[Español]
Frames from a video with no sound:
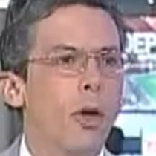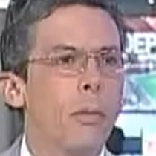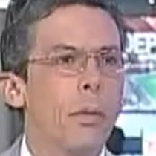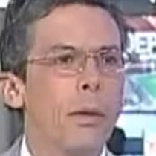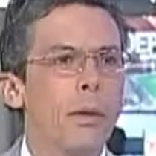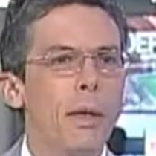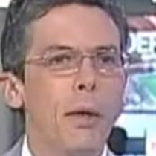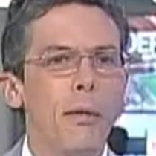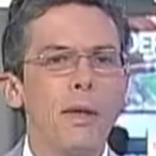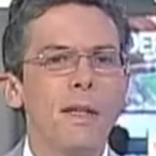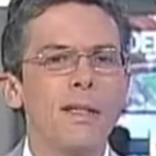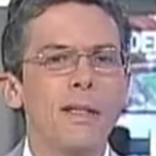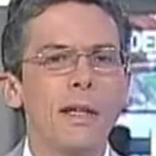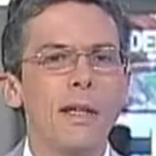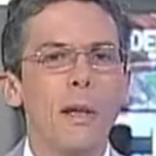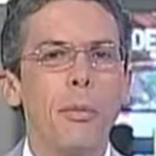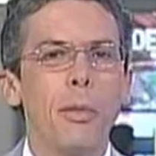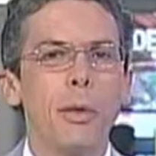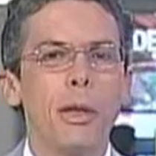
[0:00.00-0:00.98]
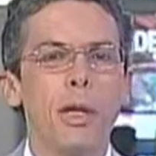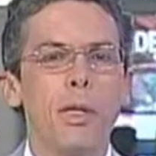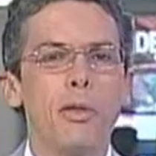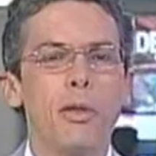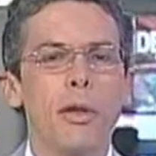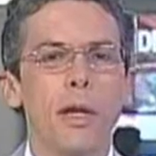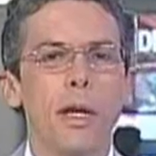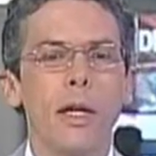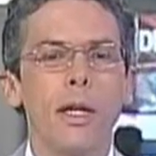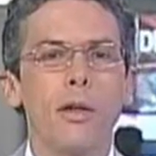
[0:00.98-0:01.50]
Por primera vez el
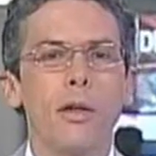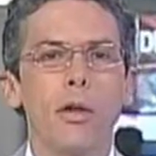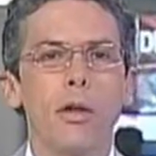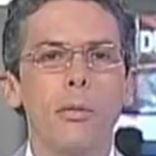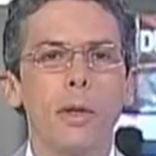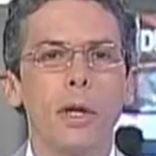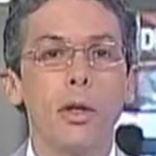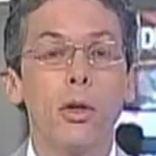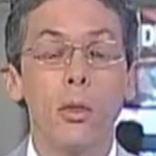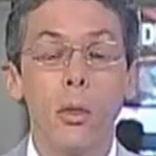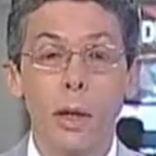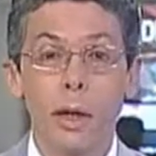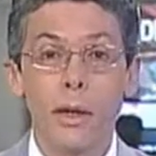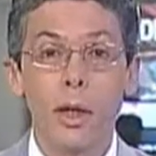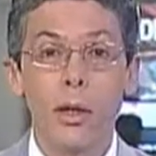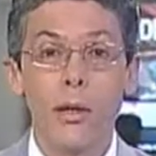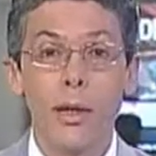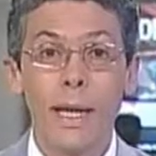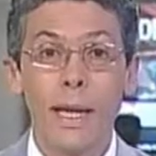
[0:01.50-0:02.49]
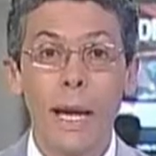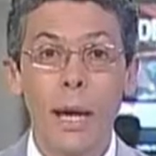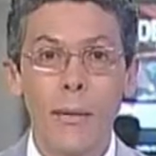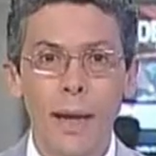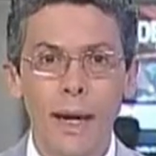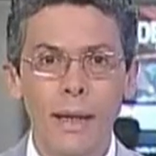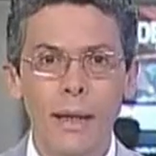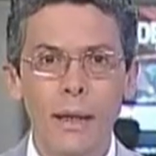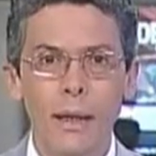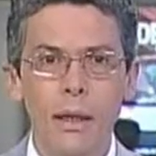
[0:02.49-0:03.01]
Campeonato de Rally Colombiano cuenta con el
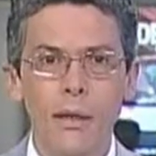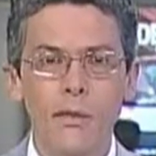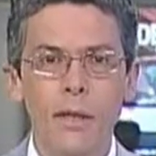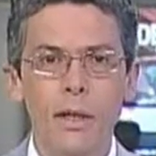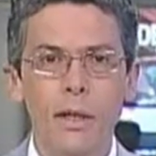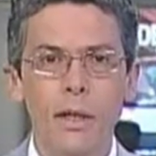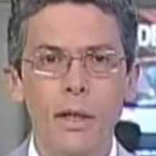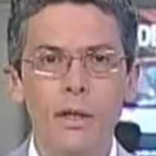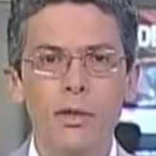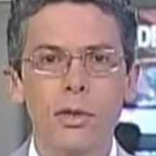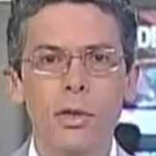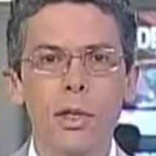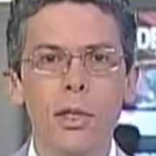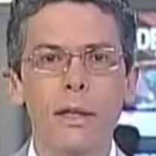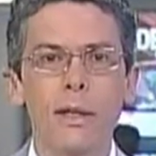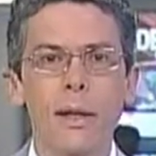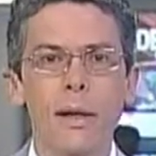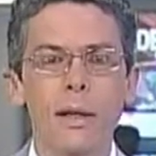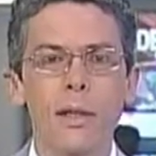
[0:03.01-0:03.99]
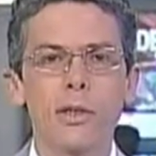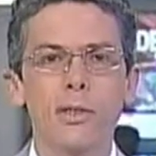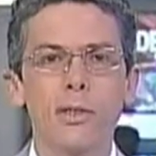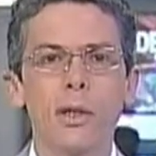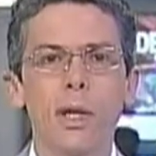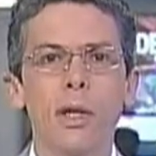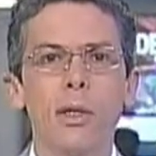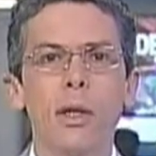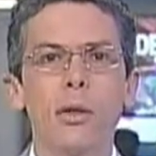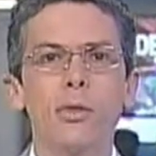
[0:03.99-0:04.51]
aval de la Federación
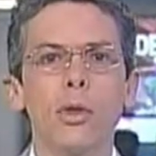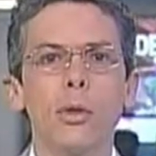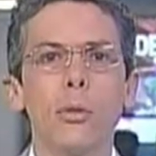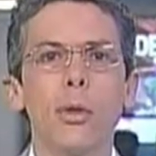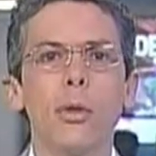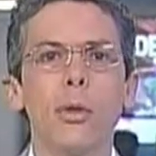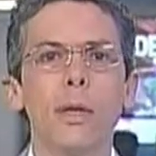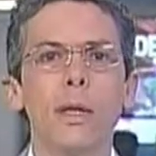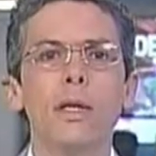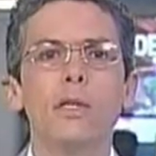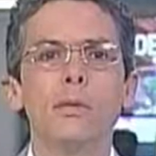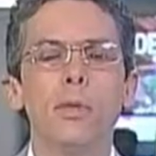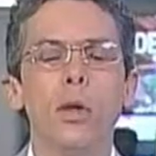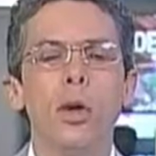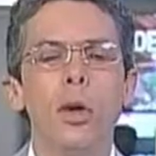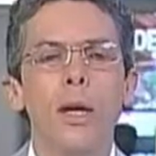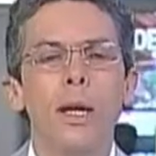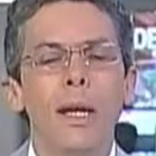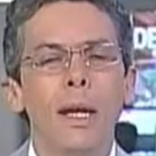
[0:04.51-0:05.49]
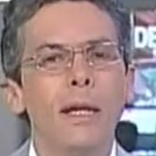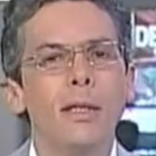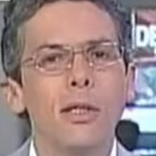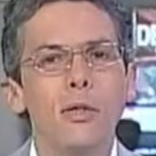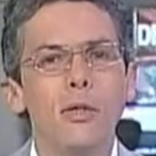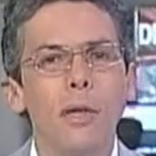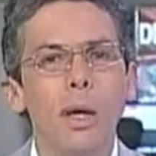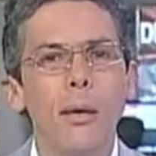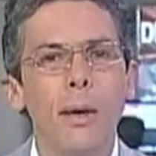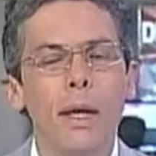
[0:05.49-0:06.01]
Internacional de Automovilismo. La
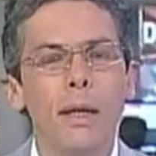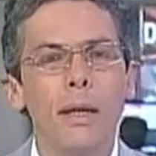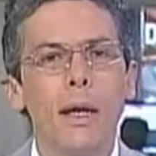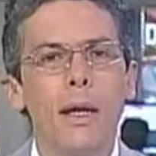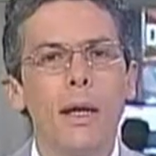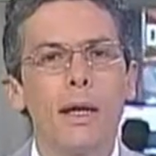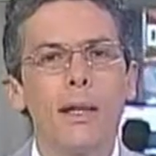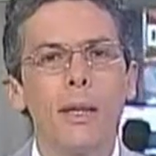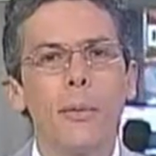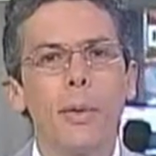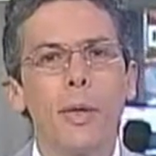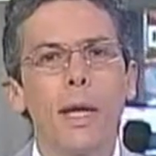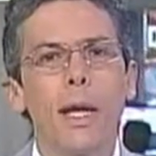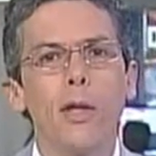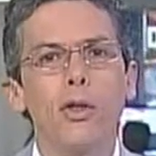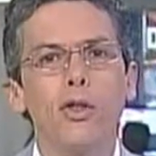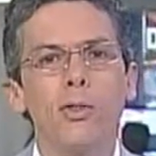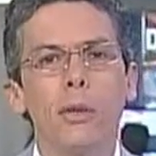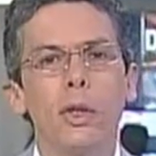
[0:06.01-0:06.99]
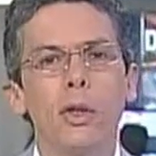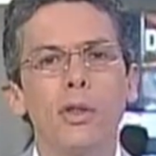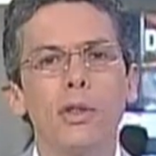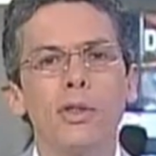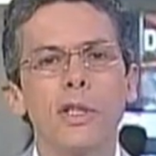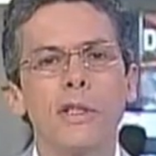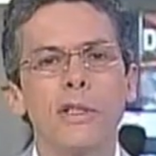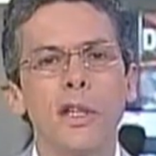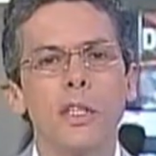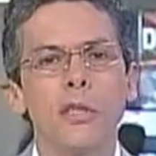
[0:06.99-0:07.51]
segunda válida de la temporada
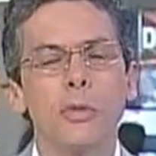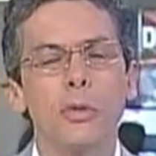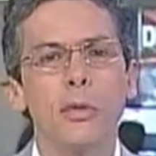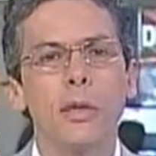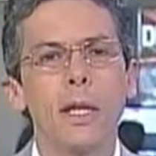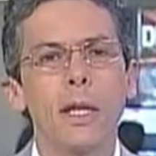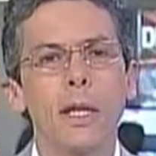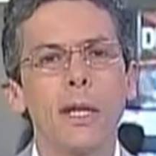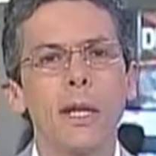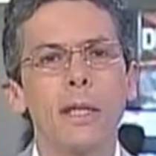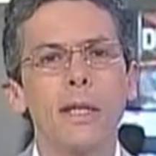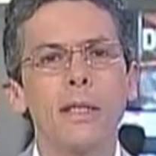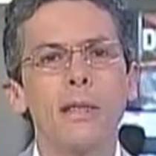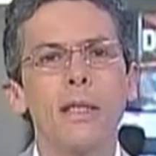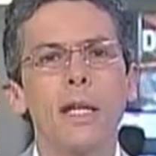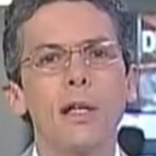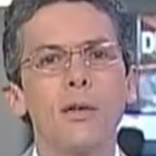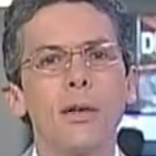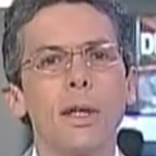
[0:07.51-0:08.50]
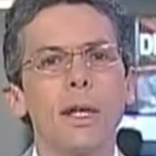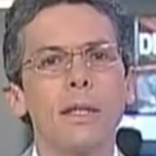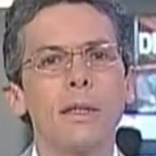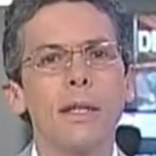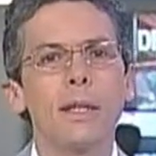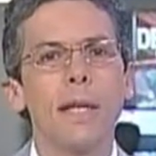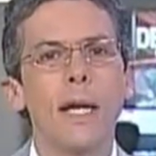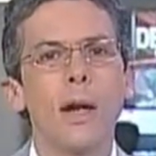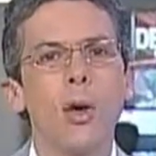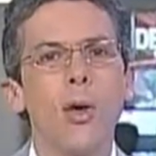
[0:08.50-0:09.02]
2011 se disputará en el desierto de
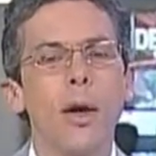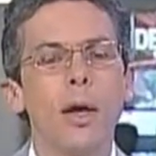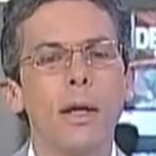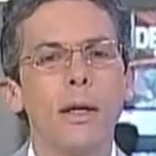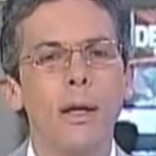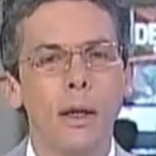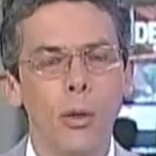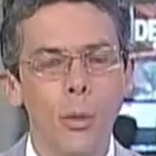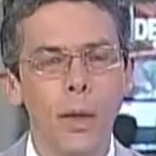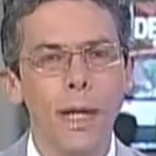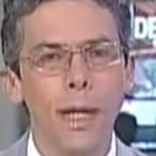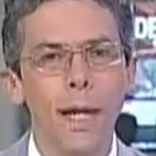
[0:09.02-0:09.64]
la Tatacoa en el